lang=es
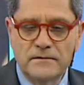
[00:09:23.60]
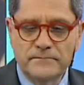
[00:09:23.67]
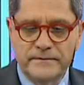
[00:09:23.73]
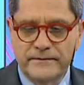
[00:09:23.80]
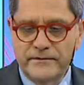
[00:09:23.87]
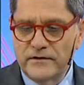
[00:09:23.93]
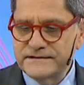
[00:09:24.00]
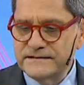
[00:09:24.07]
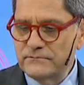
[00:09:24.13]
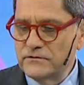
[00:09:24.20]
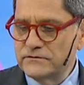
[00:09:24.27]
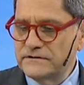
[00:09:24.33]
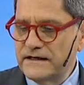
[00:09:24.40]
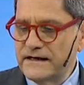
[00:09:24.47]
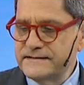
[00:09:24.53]
Primero hacemos
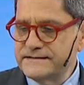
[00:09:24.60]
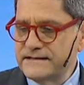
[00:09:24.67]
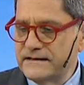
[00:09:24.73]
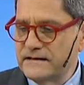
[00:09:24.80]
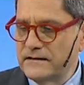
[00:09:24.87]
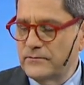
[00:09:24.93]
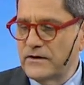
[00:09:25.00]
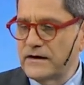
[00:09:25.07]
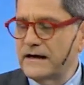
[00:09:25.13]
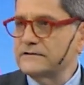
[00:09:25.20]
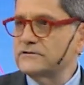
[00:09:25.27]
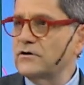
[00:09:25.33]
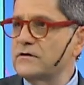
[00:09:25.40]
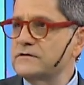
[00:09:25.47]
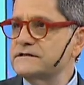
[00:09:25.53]
13, después
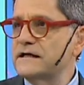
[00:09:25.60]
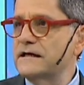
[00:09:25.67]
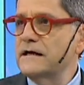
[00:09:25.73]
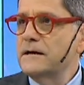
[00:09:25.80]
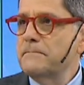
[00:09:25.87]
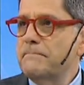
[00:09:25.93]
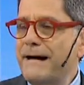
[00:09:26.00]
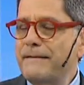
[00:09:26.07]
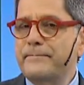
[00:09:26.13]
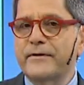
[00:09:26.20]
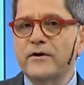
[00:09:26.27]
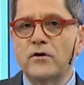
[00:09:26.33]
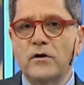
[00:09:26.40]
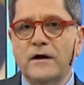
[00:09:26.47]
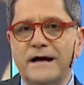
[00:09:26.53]
14, ah, vas
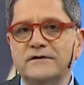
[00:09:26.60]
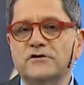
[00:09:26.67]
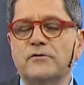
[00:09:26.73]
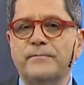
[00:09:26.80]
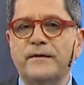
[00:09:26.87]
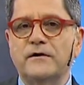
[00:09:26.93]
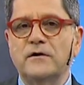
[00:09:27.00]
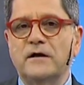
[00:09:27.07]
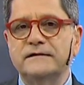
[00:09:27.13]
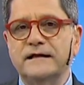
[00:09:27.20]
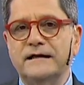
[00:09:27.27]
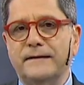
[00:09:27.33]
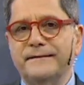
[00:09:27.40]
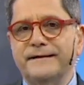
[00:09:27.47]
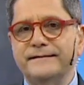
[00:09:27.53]
prolongando
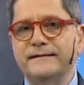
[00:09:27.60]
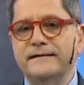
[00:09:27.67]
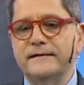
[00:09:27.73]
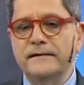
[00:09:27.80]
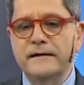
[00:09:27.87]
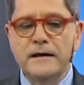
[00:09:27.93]
paulatinamente.